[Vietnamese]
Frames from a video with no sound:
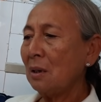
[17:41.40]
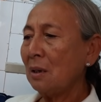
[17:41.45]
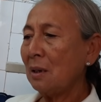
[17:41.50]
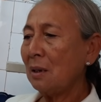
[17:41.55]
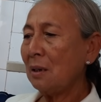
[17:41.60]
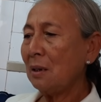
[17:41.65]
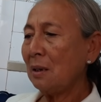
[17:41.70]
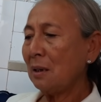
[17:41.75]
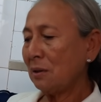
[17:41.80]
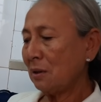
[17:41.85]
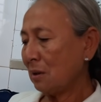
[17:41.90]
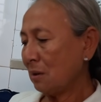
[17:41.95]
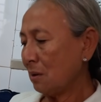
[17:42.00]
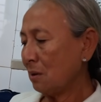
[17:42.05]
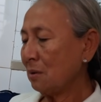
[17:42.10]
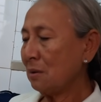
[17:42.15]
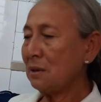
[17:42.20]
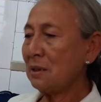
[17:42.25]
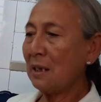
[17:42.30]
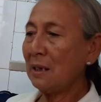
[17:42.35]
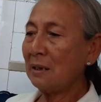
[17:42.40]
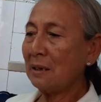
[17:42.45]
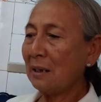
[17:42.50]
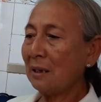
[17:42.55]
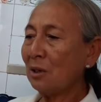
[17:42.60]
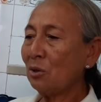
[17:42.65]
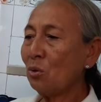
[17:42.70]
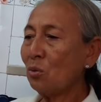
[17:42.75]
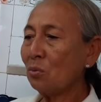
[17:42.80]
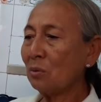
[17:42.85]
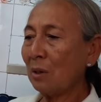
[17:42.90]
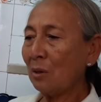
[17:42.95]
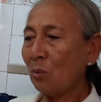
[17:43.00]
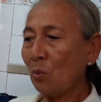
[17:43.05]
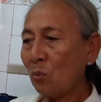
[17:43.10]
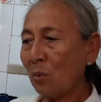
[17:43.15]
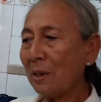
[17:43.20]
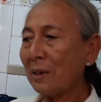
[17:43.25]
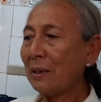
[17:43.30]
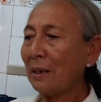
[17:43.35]
cái à, tình hình gì này cái thuốc này
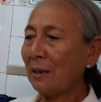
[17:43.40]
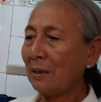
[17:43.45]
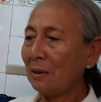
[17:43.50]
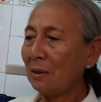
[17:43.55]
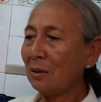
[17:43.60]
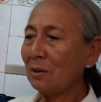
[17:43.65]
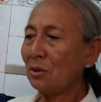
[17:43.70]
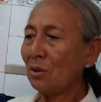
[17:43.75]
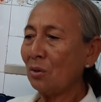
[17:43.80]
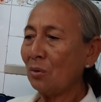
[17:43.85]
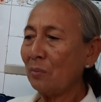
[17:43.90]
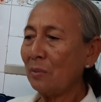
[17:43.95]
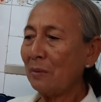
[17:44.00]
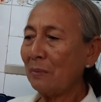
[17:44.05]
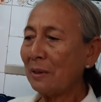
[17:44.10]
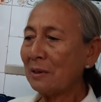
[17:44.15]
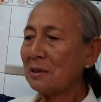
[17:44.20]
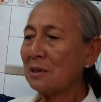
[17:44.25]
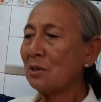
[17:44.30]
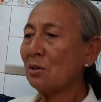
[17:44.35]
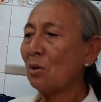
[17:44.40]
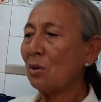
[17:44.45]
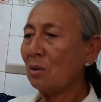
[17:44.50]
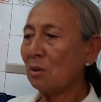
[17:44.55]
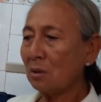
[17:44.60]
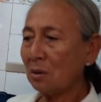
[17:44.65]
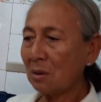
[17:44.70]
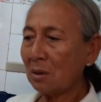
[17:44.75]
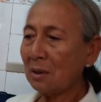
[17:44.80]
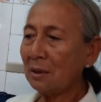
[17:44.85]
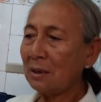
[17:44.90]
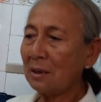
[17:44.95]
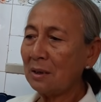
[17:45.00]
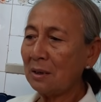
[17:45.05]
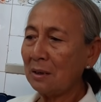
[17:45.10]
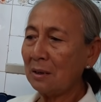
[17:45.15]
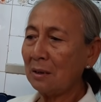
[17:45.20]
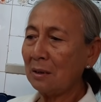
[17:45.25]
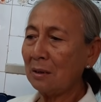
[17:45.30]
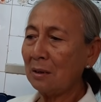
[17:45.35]
uống cái này đó rồi về bác sĩ coi được đó
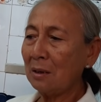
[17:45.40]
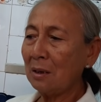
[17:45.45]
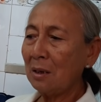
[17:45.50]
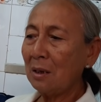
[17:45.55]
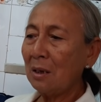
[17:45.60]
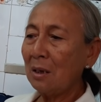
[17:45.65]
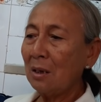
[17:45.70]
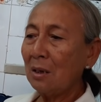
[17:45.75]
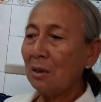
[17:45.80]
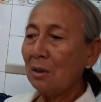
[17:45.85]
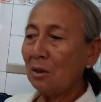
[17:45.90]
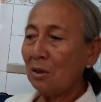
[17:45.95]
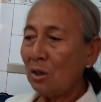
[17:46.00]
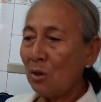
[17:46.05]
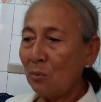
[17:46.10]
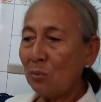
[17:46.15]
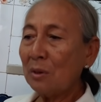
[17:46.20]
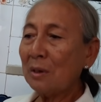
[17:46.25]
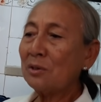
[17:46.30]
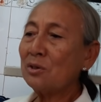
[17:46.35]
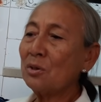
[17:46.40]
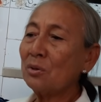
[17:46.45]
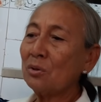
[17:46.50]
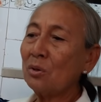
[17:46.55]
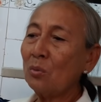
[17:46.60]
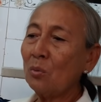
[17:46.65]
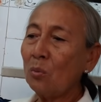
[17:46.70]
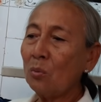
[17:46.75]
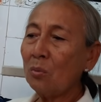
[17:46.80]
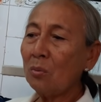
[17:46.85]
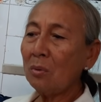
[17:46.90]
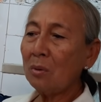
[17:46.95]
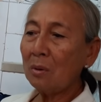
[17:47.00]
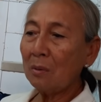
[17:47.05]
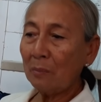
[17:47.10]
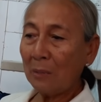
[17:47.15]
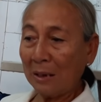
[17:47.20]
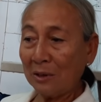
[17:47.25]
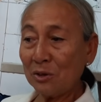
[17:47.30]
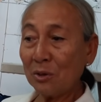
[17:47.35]
thì kêu nữa cho nó uống
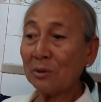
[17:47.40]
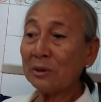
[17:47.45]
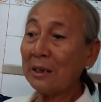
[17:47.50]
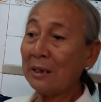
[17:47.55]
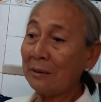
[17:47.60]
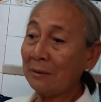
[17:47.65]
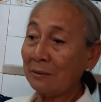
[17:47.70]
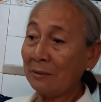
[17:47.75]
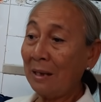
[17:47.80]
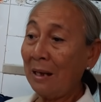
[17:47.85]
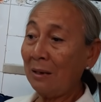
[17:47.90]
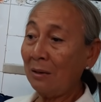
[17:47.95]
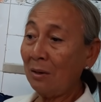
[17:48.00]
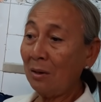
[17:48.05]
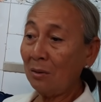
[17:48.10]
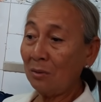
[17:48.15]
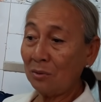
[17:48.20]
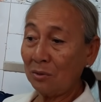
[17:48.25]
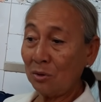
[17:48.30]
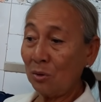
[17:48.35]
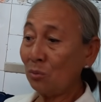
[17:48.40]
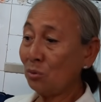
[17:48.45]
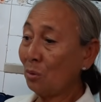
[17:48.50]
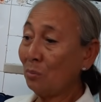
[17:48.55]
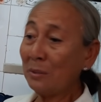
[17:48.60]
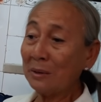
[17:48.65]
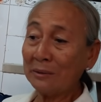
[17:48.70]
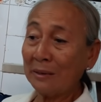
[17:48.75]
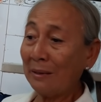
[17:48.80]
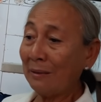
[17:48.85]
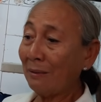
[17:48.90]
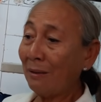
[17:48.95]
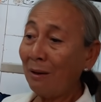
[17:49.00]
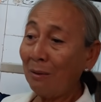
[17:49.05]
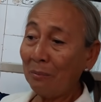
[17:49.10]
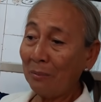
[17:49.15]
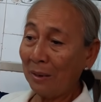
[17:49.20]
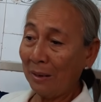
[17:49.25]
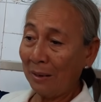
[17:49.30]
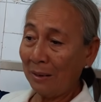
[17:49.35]
phải cho tiền người ta đó vô chống là tiền
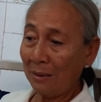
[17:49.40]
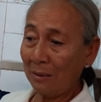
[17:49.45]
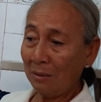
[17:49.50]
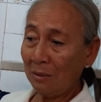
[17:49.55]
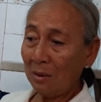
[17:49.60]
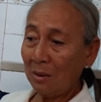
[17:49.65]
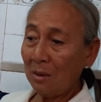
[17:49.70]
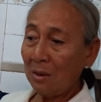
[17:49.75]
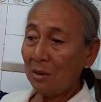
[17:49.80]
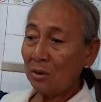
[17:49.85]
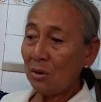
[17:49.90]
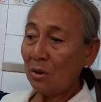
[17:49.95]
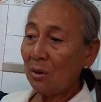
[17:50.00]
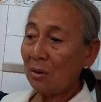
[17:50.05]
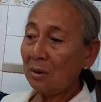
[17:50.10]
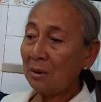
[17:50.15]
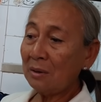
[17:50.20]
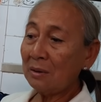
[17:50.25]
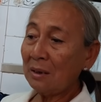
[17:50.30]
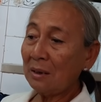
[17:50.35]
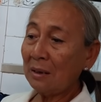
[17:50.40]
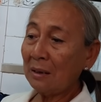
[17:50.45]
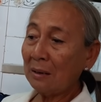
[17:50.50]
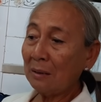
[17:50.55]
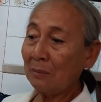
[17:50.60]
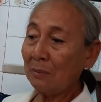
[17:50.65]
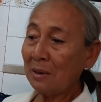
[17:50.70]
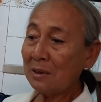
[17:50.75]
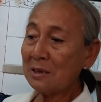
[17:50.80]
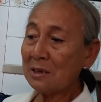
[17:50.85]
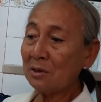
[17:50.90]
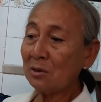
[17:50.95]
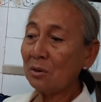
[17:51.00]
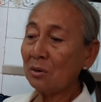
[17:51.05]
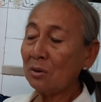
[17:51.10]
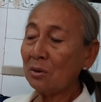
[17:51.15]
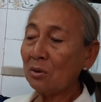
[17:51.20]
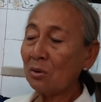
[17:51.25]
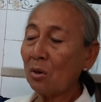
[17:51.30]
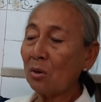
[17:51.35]
không à yeah. Dạ. giờ đó là bác sĩ
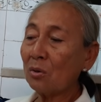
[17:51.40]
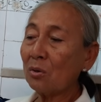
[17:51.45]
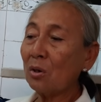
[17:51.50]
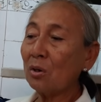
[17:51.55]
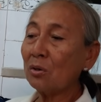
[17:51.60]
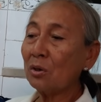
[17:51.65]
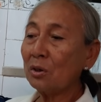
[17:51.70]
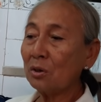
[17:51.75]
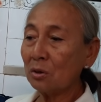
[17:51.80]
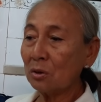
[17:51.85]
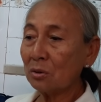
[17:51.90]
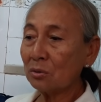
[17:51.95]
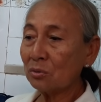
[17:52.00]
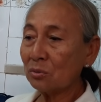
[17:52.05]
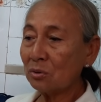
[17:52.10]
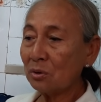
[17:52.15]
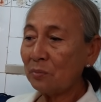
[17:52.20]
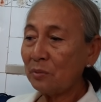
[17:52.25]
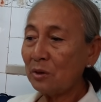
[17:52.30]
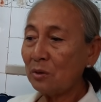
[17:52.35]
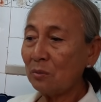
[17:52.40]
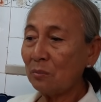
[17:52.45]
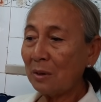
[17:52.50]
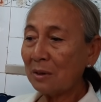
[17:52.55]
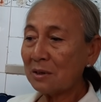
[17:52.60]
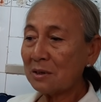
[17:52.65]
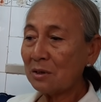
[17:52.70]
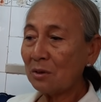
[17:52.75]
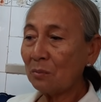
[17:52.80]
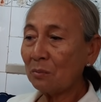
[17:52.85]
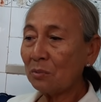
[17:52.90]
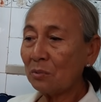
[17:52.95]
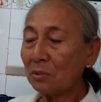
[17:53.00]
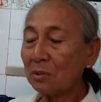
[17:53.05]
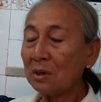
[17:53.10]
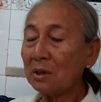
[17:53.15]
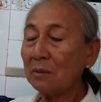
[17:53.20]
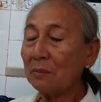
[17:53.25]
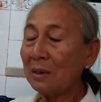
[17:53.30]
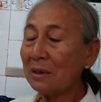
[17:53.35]
nói coi coi nó được tôi nói ví bác sĩ không được
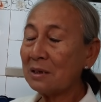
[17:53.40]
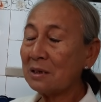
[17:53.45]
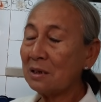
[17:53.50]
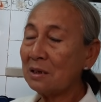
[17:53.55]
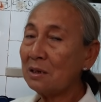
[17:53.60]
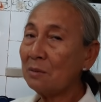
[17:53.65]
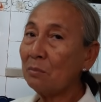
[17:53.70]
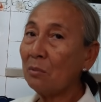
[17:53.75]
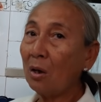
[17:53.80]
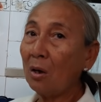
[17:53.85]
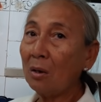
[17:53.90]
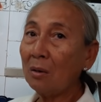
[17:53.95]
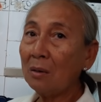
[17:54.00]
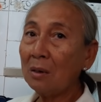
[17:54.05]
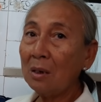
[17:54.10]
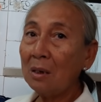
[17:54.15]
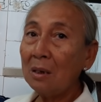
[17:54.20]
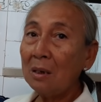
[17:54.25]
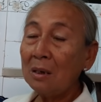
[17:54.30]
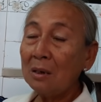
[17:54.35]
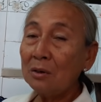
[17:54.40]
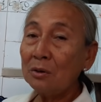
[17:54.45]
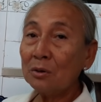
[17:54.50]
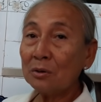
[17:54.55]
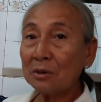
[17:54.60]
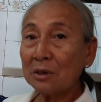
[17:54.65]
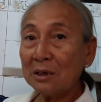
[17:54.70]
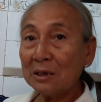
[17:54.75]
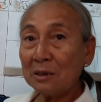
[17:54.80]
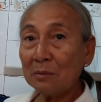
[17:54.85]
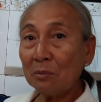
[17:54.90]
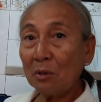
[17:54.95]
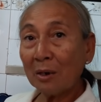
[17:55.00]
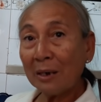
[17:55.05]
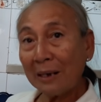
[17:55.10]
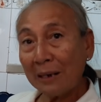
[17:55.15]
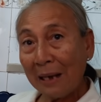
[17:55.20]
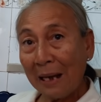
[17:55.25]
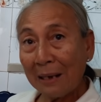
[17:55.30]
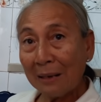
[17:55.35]
thì bác sĩ giúp đỡ được thì giúp đỡ
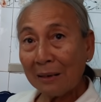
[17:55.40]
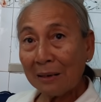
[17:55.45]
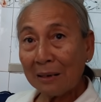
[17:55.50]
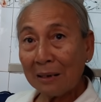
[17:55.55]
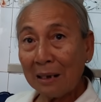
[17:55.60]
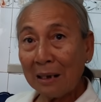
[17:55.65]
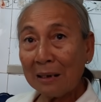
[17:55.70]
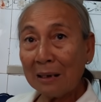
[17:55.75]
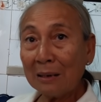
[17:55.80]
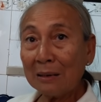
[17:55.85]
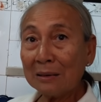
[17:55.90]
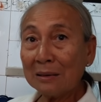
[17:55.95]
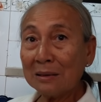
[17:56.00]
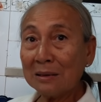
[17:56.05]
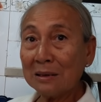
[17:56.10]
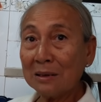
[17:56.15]
các khách à,